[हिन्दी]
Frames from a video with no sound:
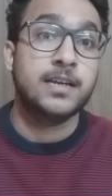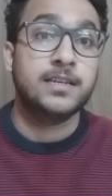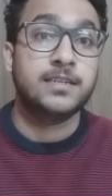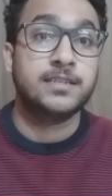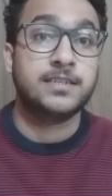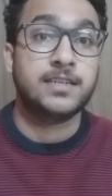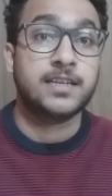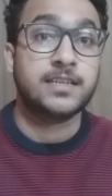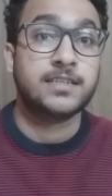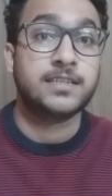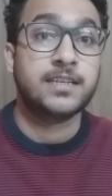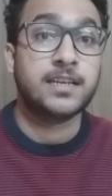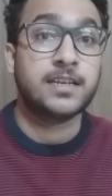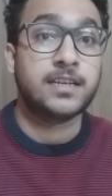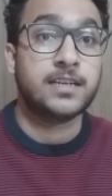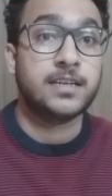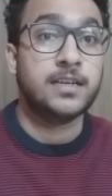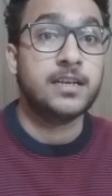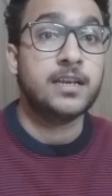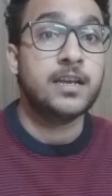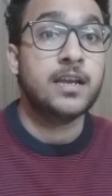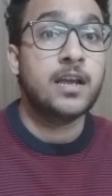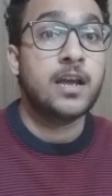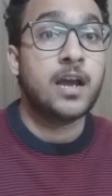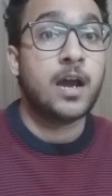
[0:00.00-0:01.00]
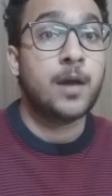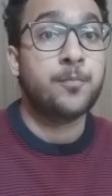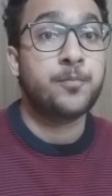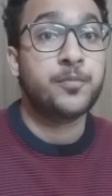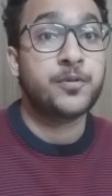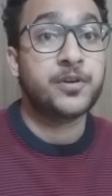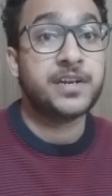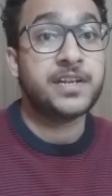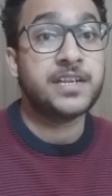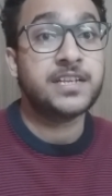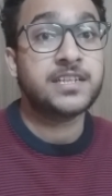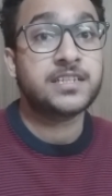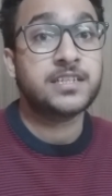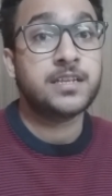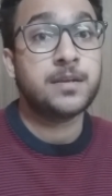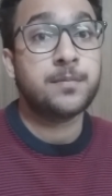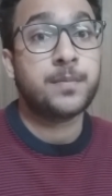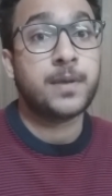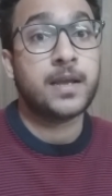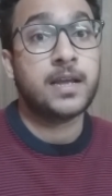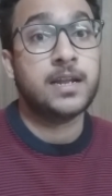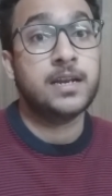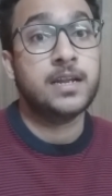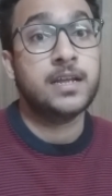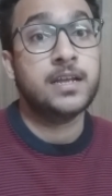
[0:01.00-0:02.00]
जैसे कि अब ट्रीज से
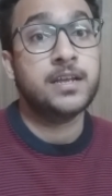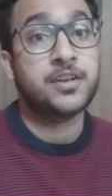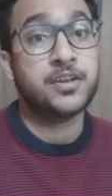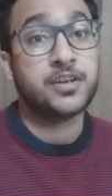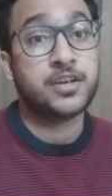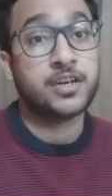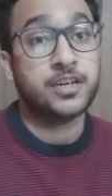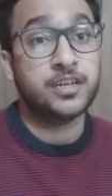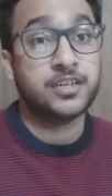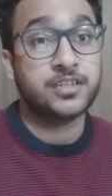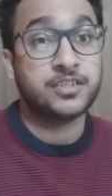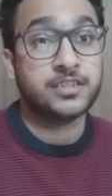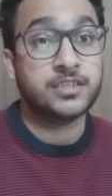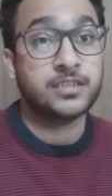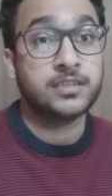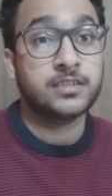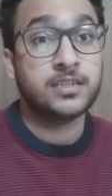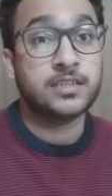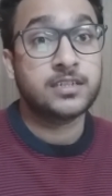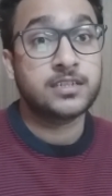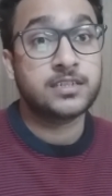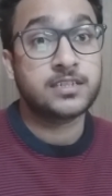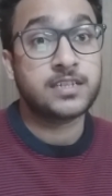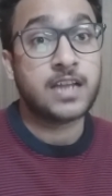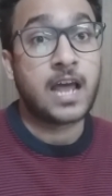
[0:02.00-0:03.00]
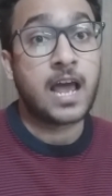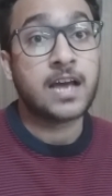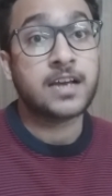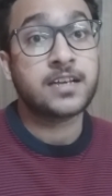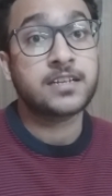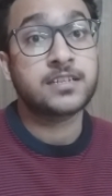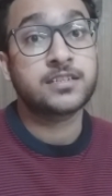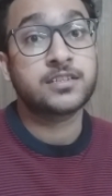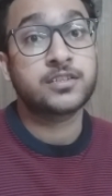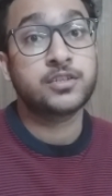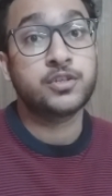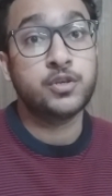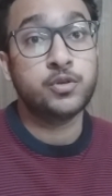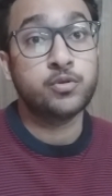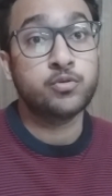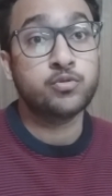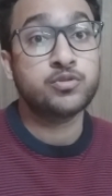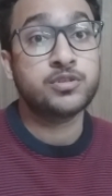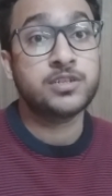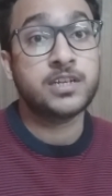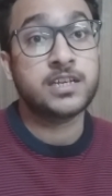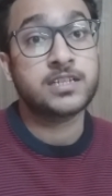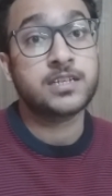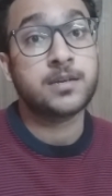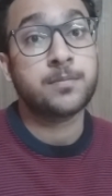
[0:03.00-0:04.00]
पहले रिकर्जन स्टैक्स
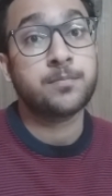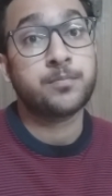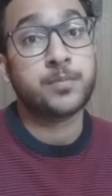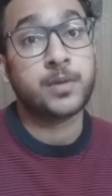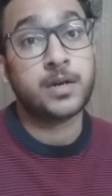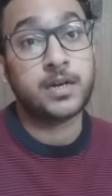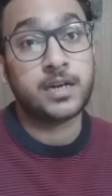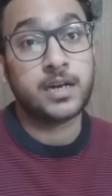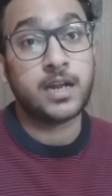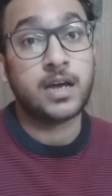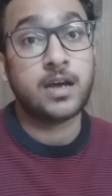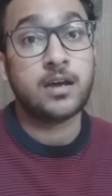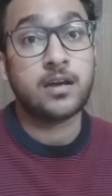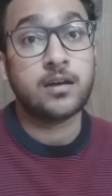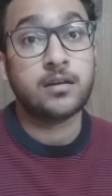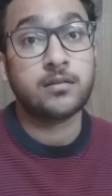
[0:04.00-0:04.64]
क्यूज ये सब पढ़ना